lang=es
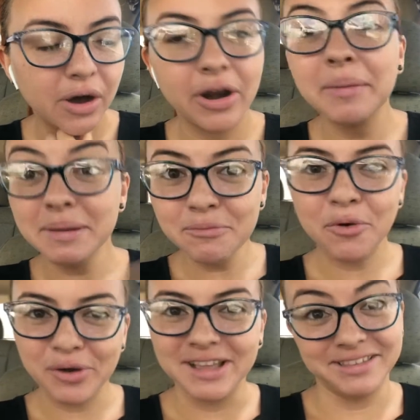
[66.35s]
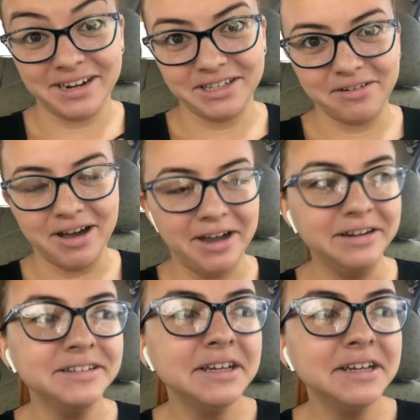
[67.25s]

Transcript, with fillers: ahora mismo voy a entrar a trabajar.